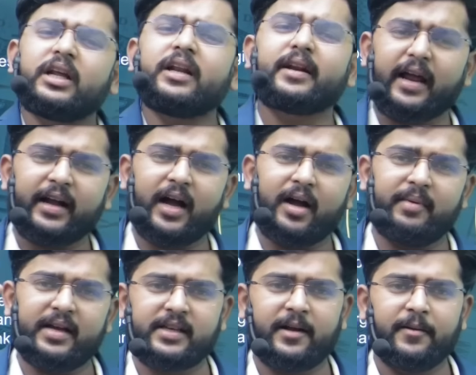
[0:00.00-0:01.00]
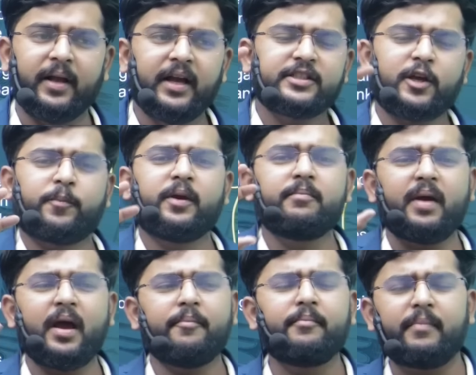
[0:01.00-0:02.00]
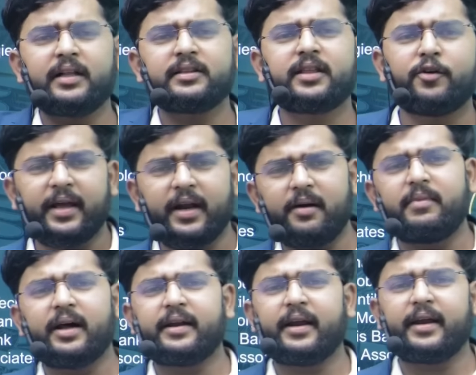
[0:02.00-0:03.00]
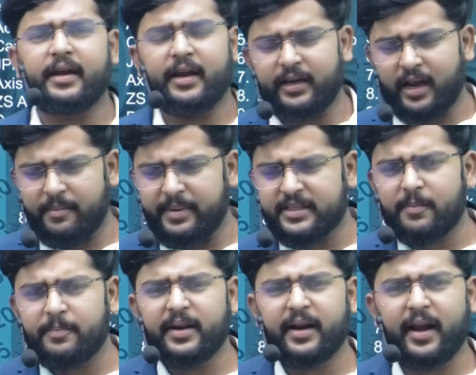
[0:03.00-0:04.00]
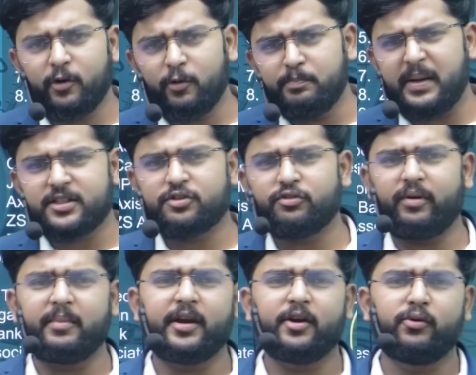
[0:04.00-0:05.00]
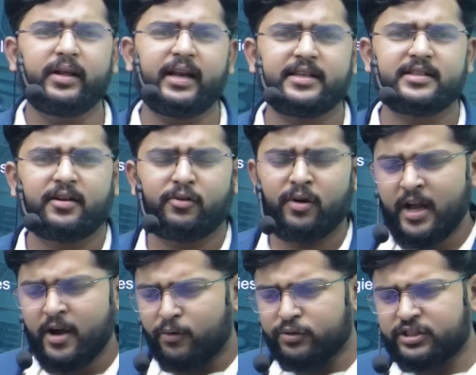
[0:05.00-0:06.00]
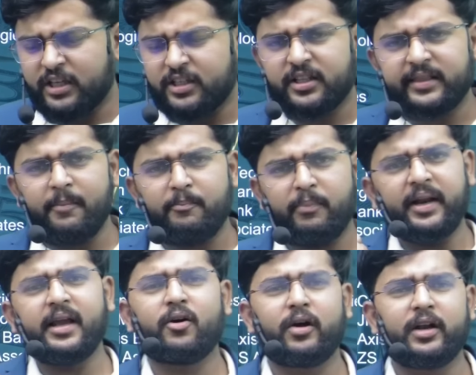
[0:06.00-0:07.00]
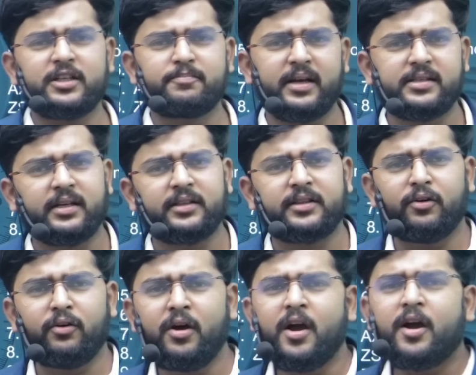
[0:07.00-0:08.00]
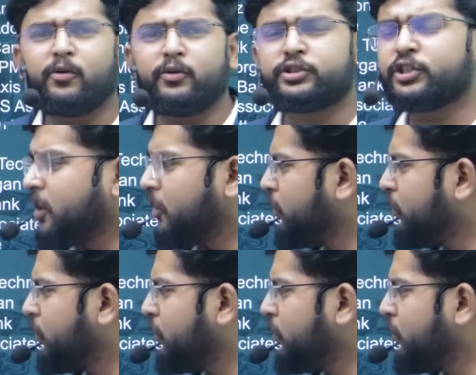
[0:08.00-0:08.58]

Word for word: रहा है काम ऐसा जबकि मैं मानता हूँ मेरा मानना ये है कि हमेशा अपने रैंक को बेस्ट वे में यूटिलाइज करो उससे जितना बढ़िया कॉलेज पा सकते हो कोशिश करो कि